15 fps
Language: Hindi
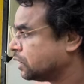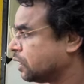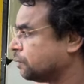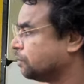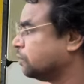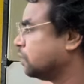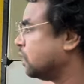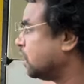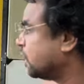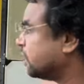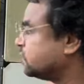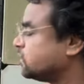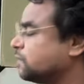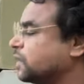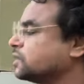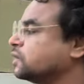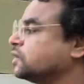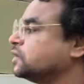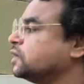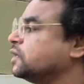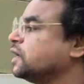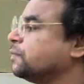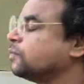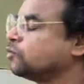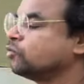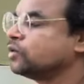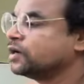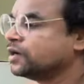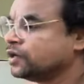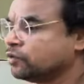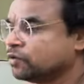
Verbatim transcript: हम हर एक से बात करते हैं कि यहाँ पे कूड़ा नहीं